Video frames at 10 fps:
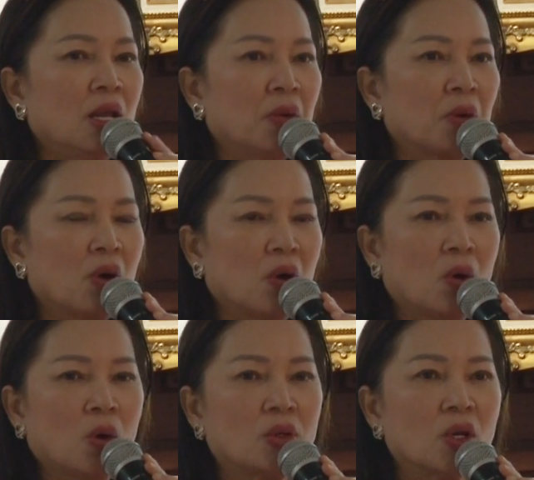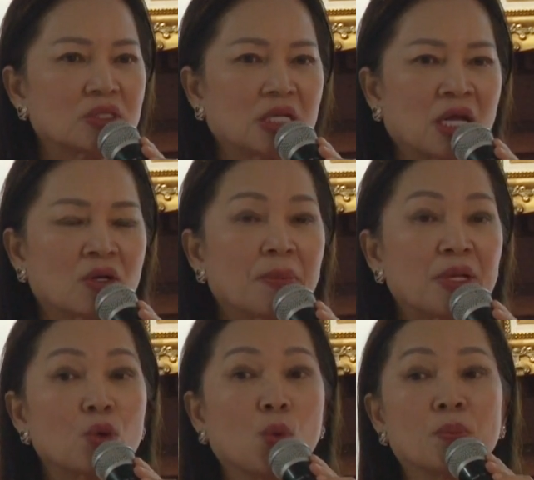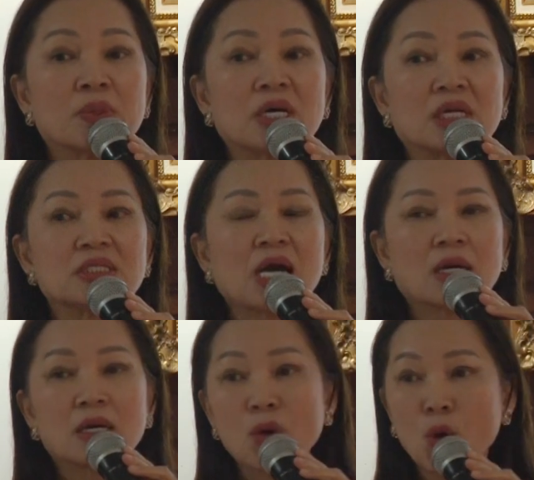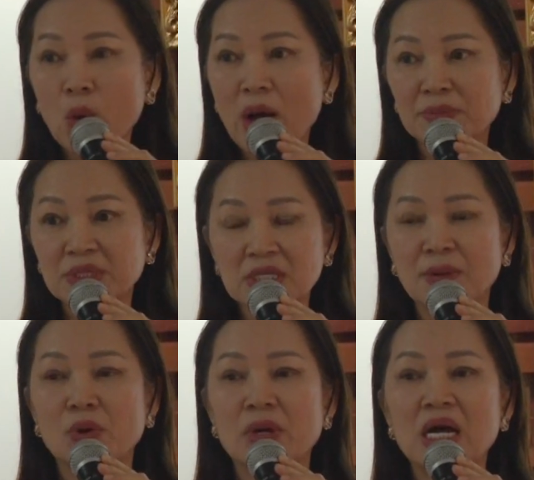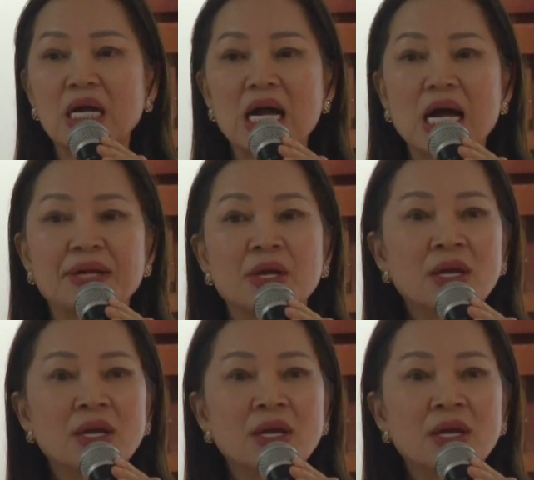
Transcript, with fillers: แล้วก็นอกจากนั้นก็เป็นกลุ่มเกิดจากโรคความเสื่อมของร่างกาย